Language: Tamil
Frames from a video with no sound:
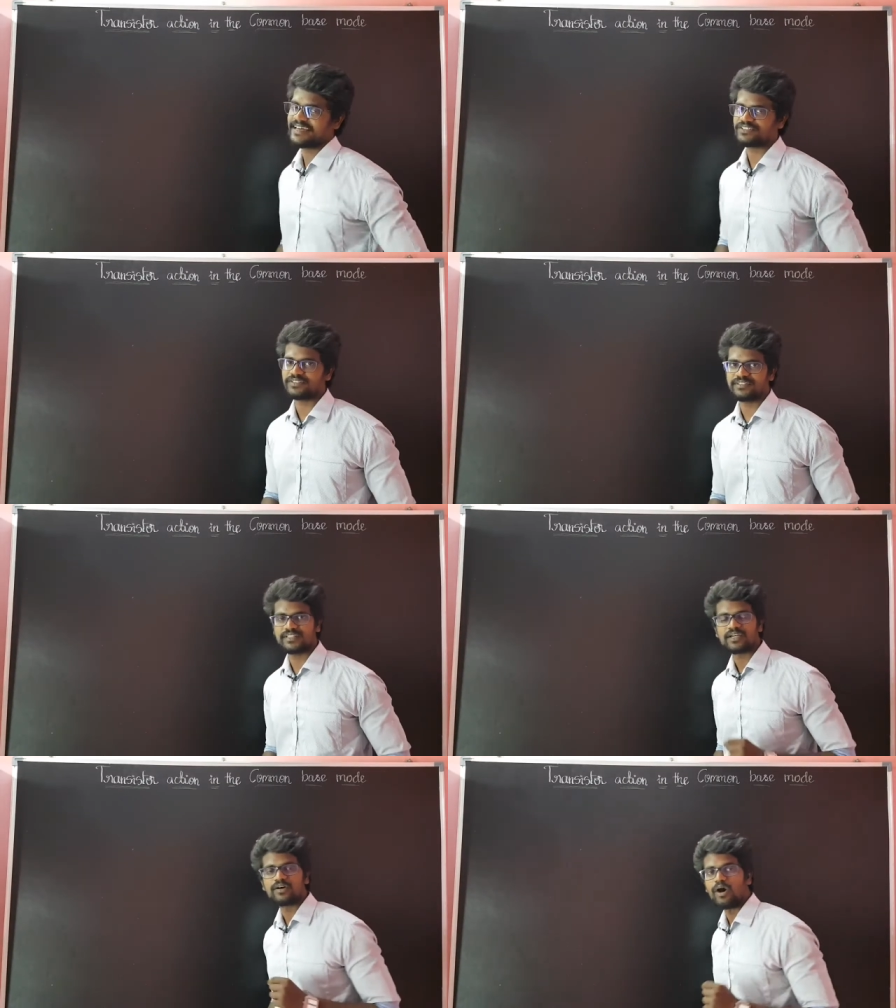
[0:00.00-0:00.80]
ஆக்ஷன்
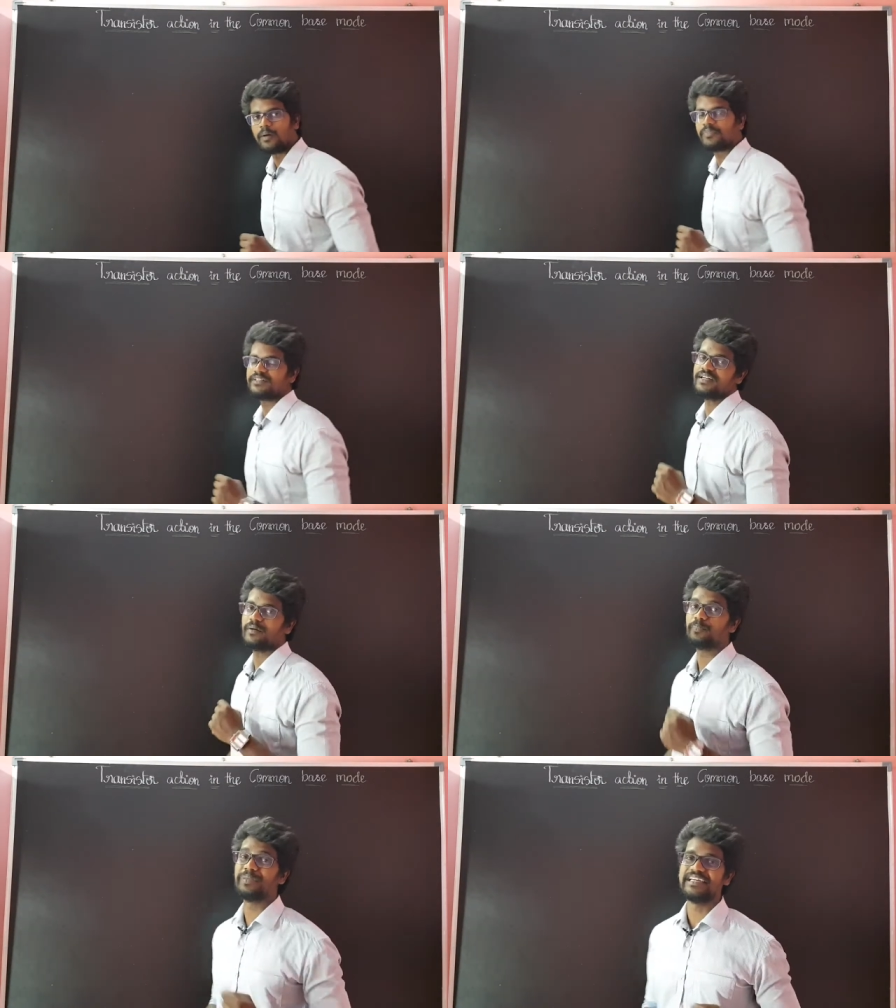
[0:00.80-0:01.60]
இந்த காமன்
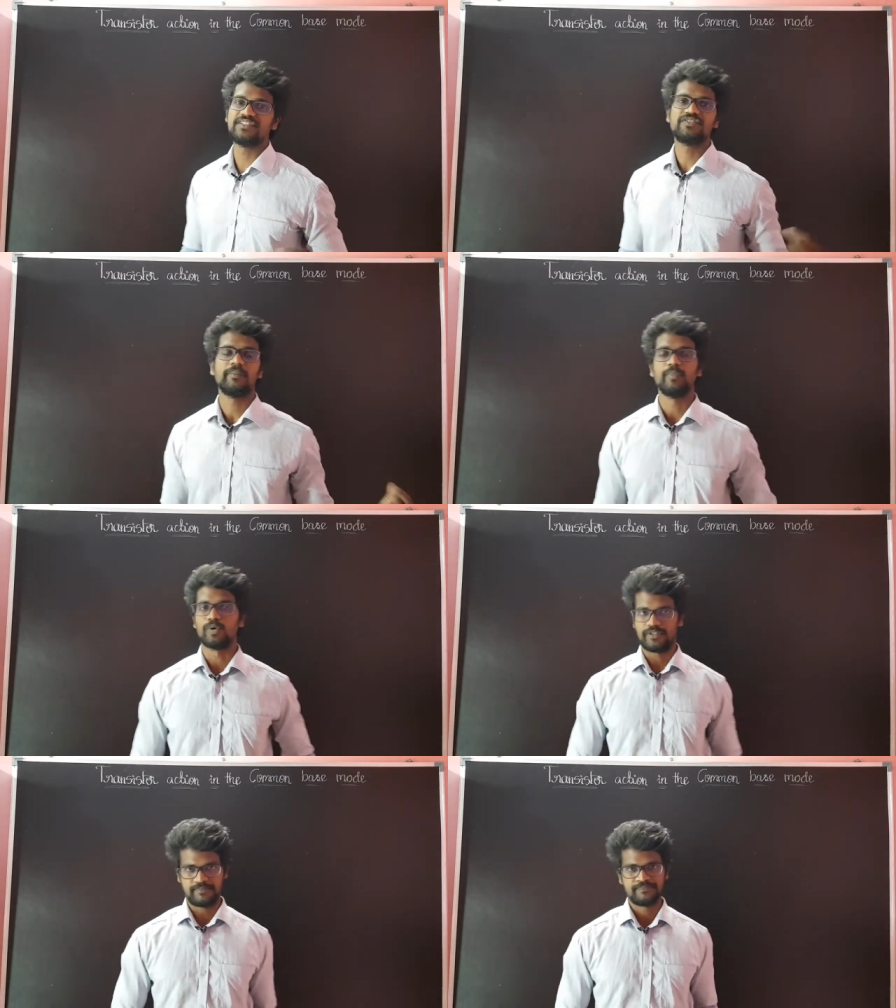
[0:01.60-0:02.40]
பேஸ்
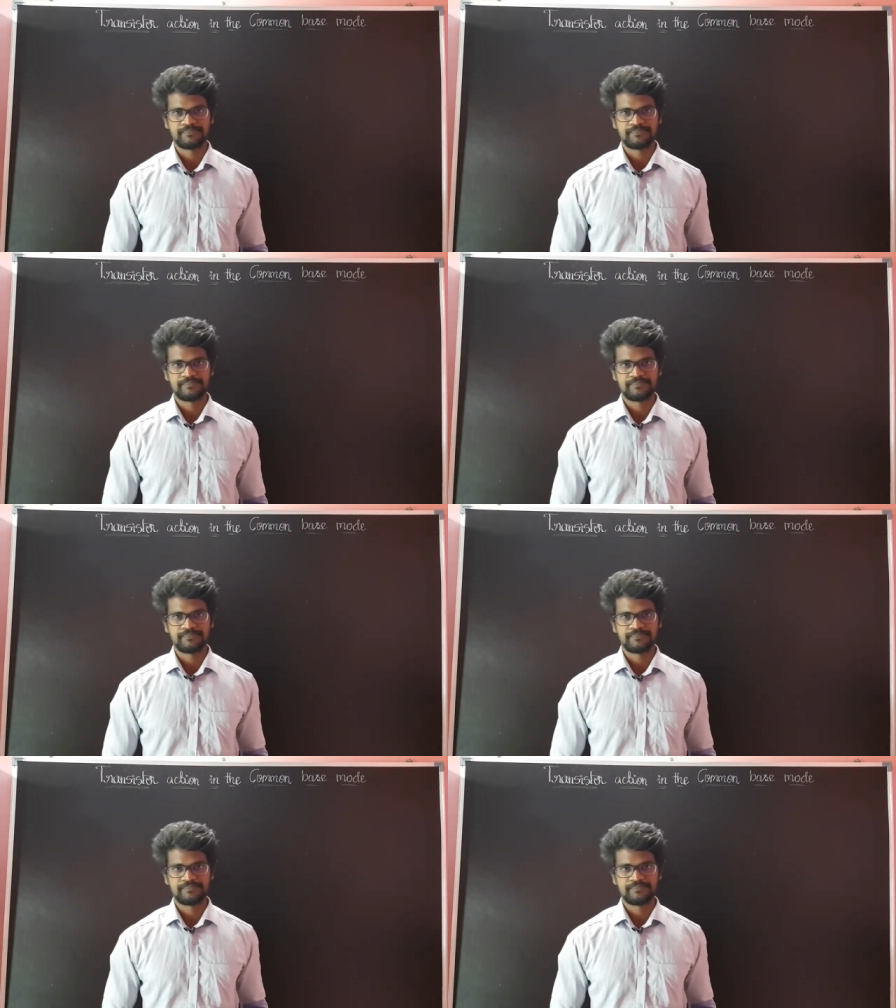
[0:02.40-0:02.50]
மோடு